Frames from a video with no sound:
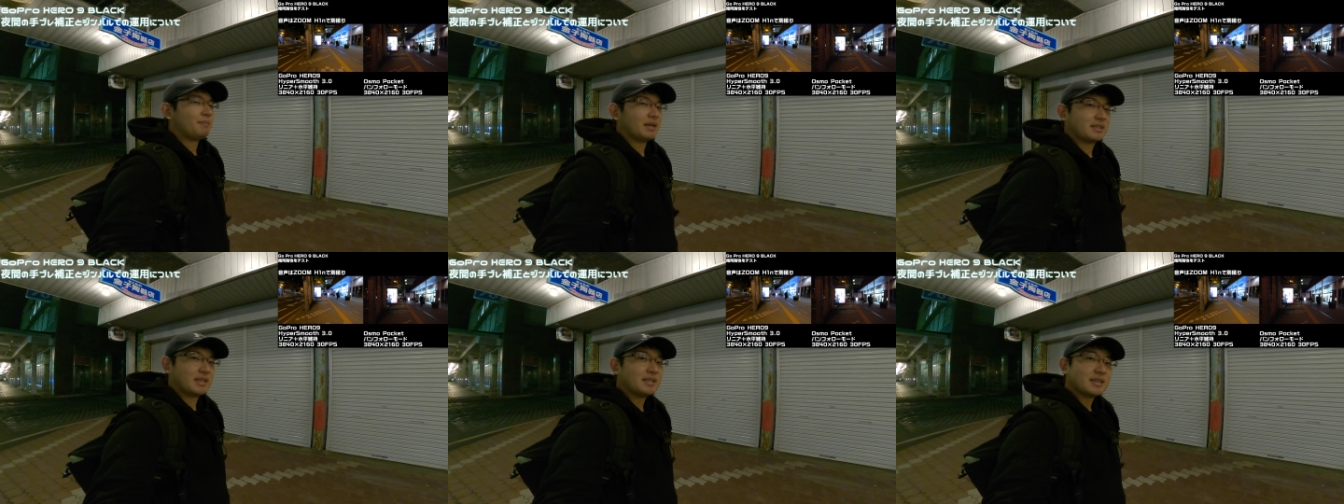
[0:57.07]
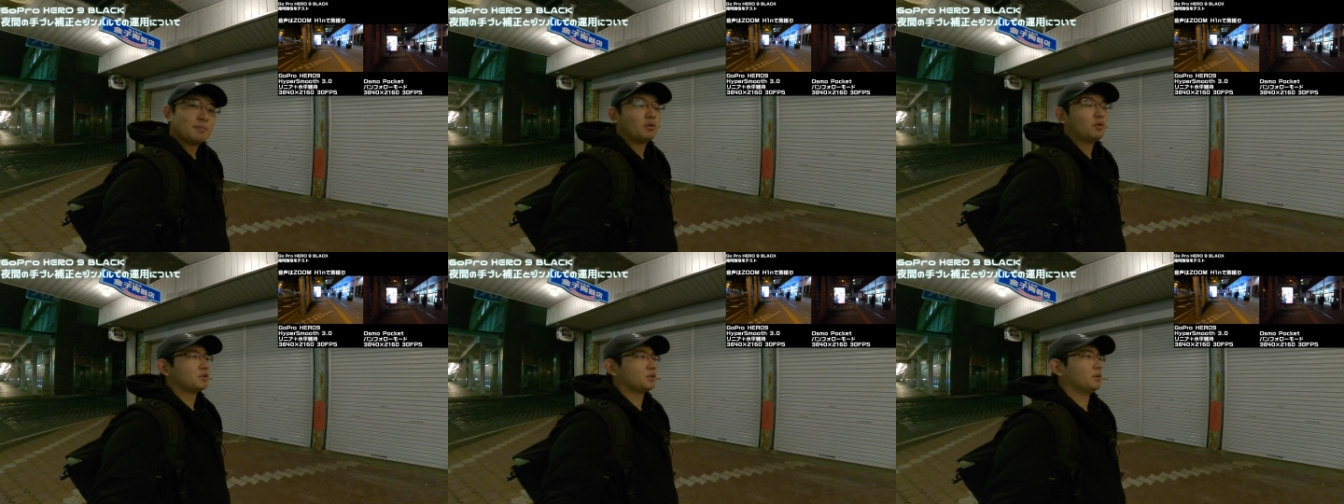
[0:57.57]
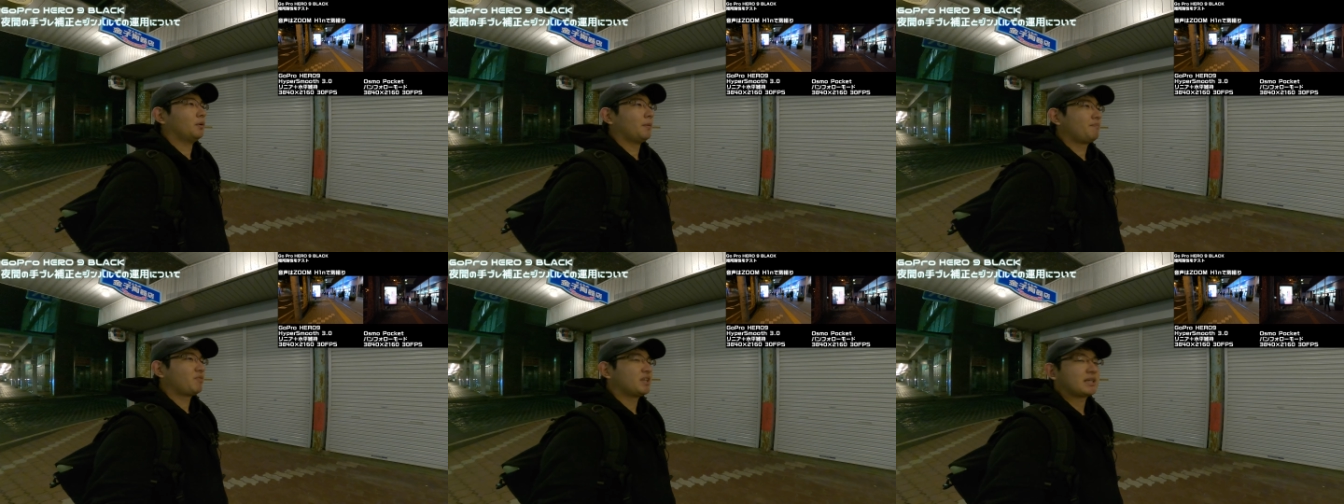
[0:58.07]
まあ、全然もう、そ
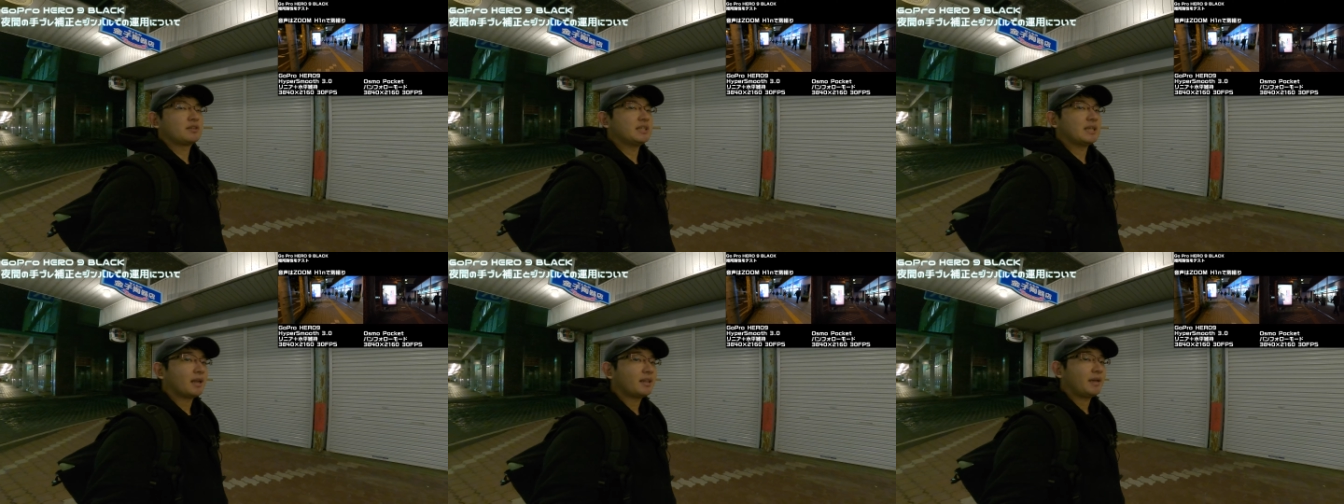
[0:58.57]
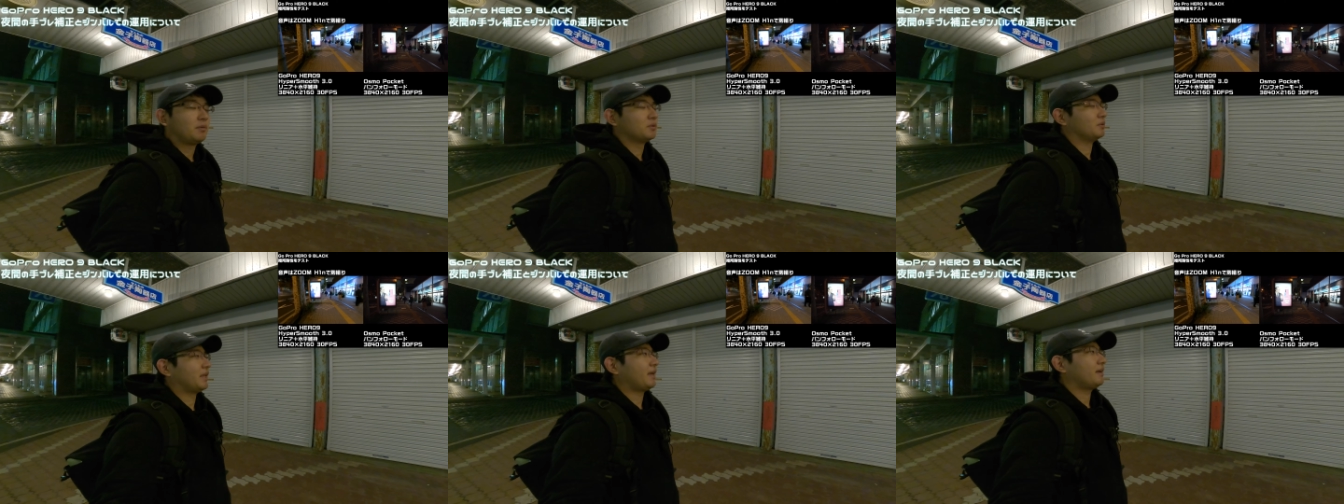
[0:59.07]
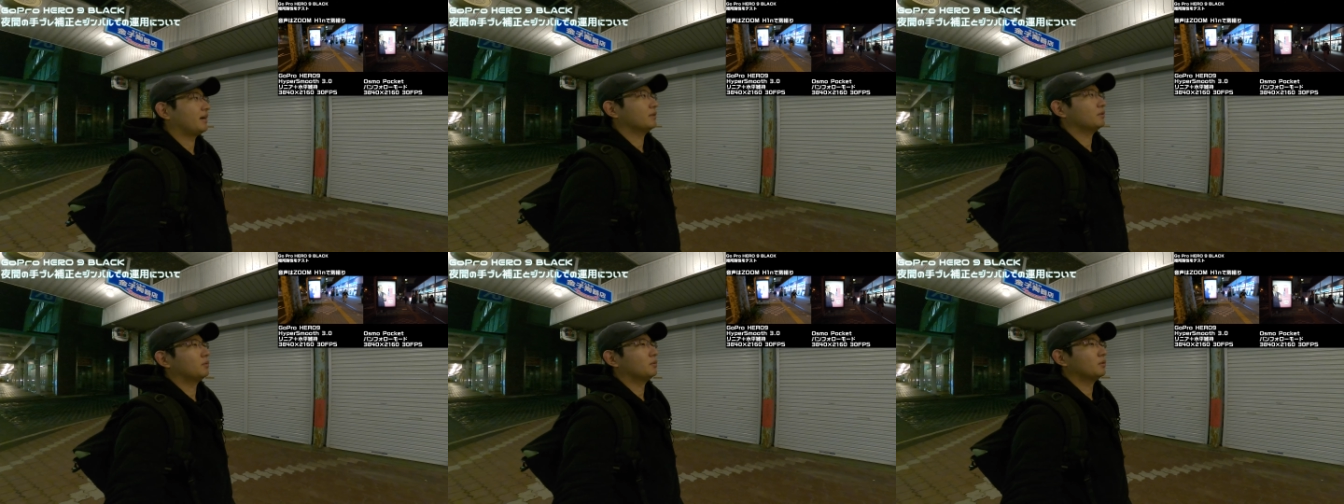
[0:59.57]
の、比較にならないほどね
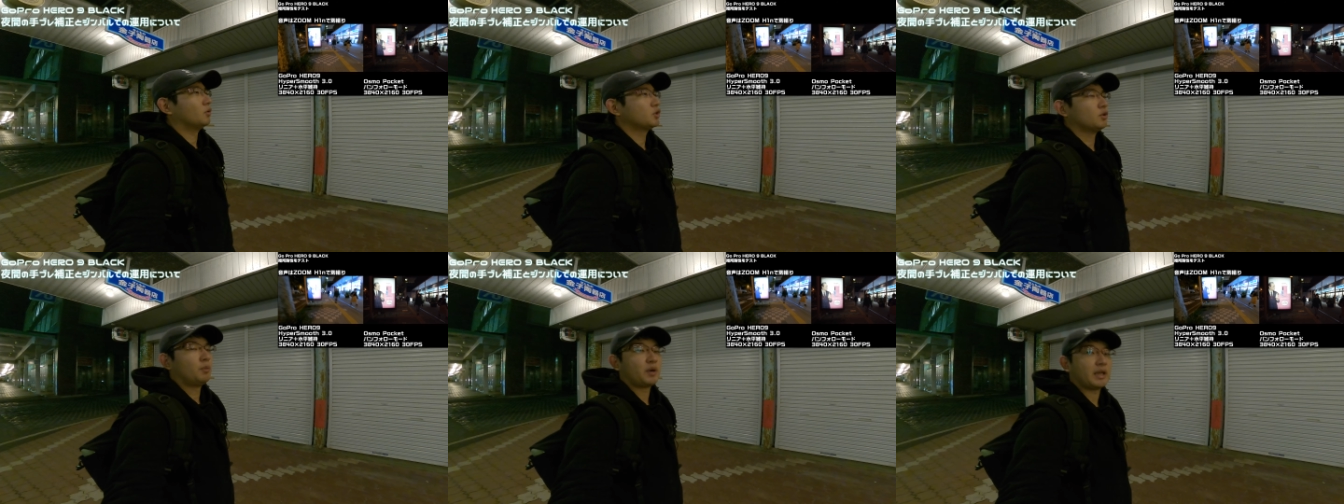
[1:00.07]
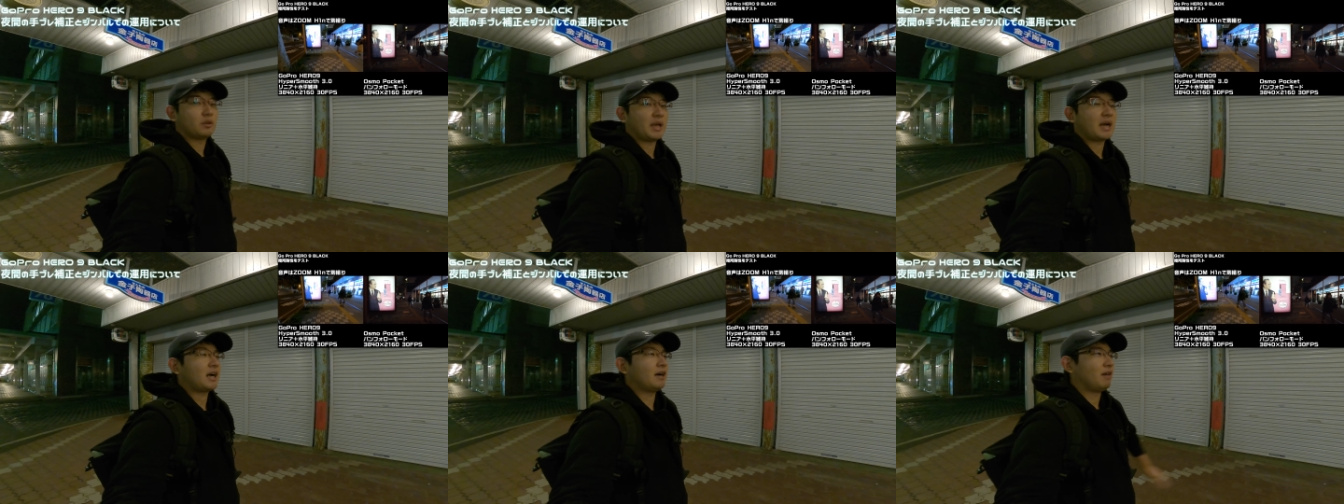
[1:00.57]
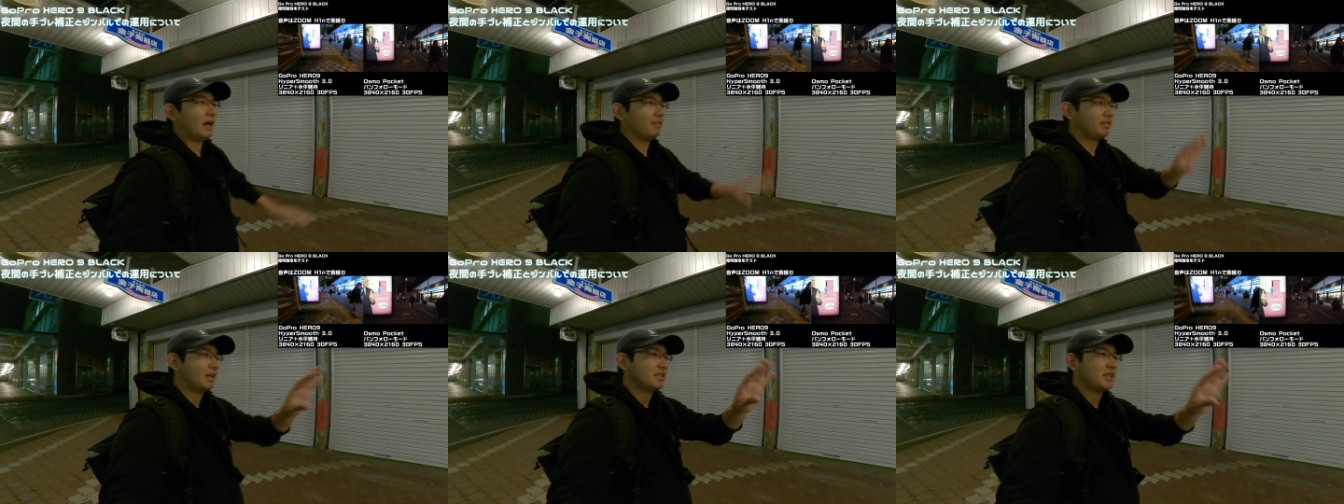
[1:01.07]
あのオゾンポケット夜間は
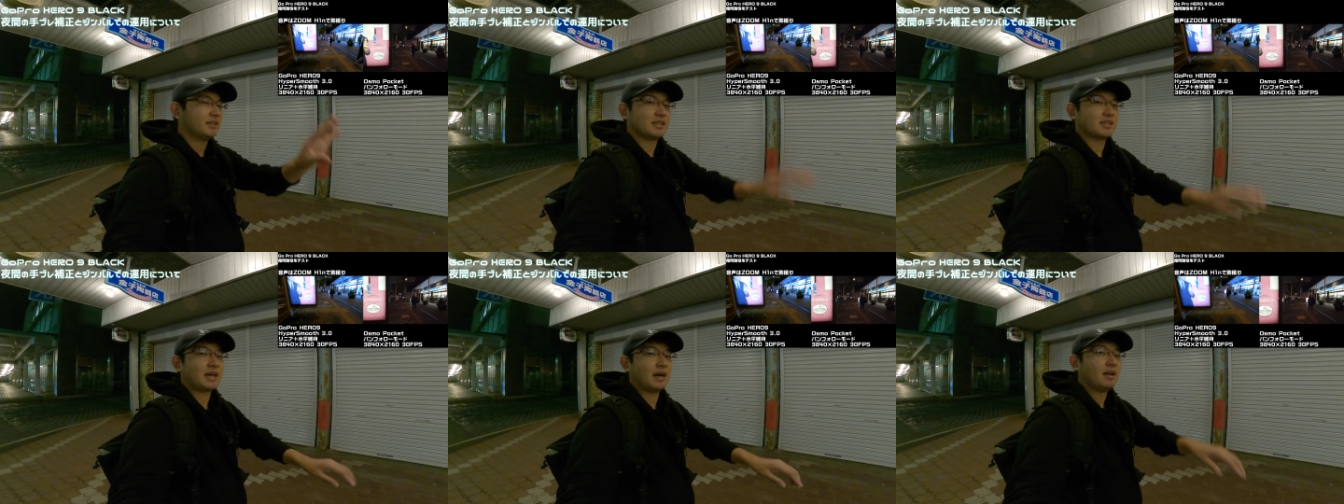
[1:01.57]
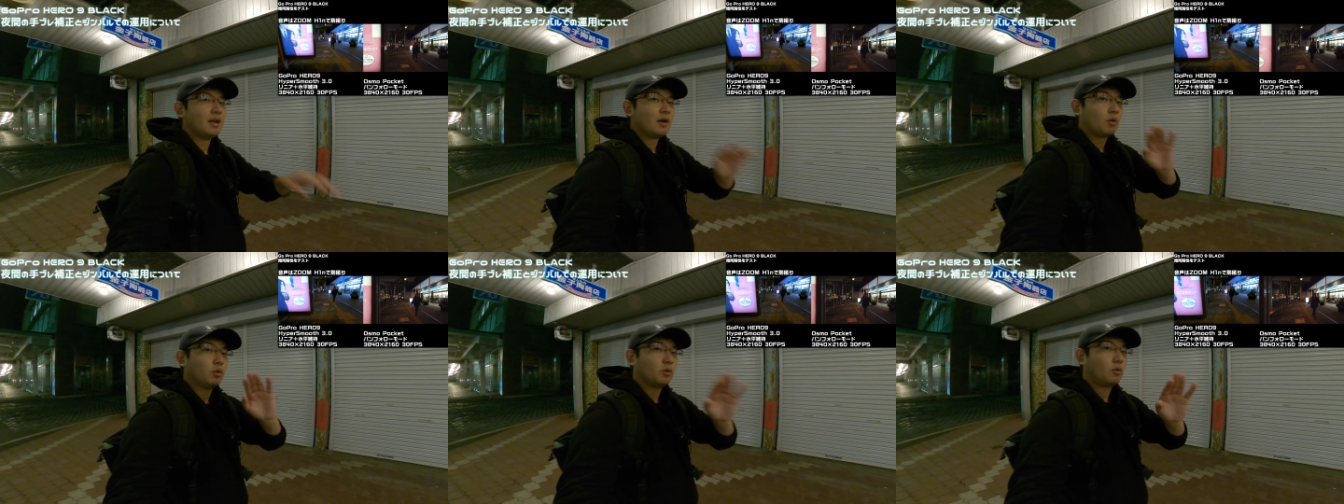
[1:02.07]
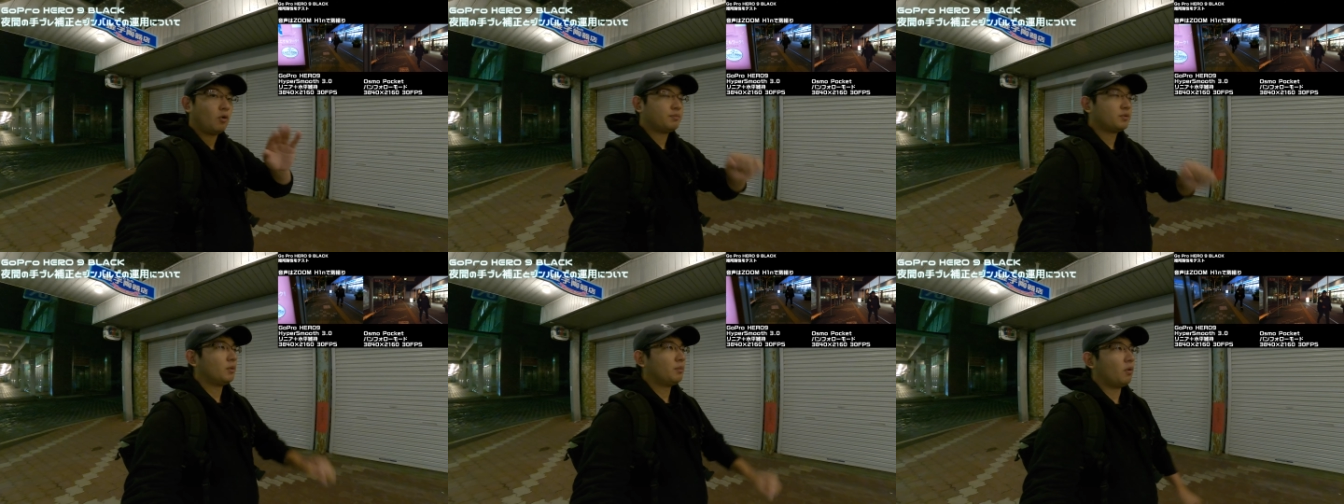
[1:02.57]
安定したんですがこの
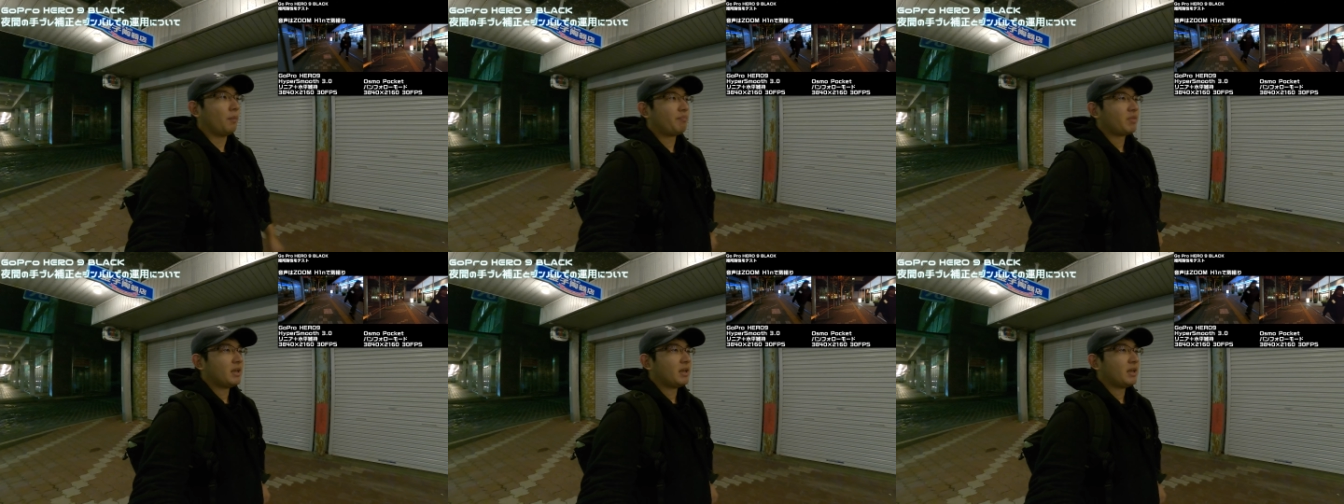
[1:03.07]
GoPro も、